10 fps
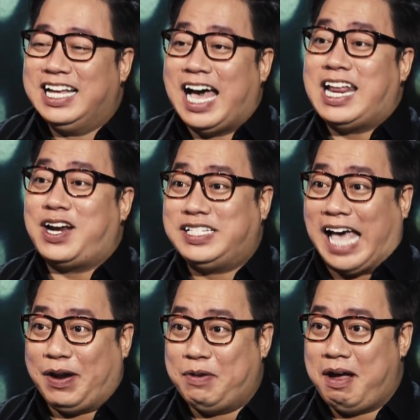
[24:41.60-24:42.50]
Anh đang nói
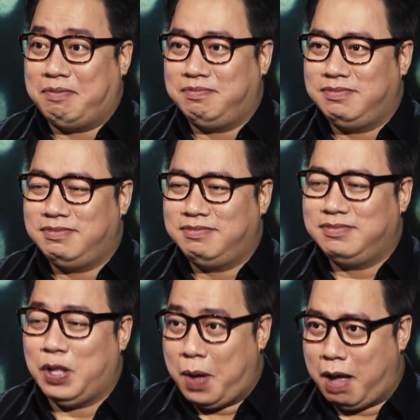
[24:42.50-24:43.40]
xạo đúng không? Dạ
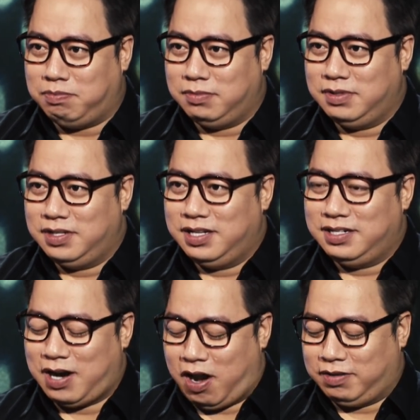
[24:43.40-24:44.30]
Đúng không? Dạ
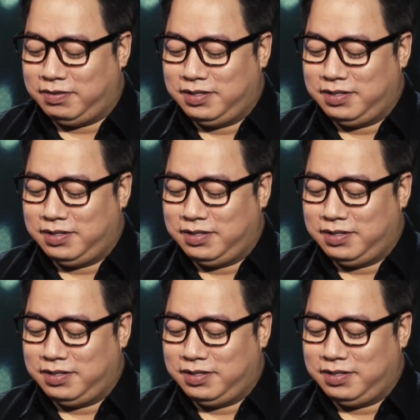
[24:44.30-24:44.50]
Rồi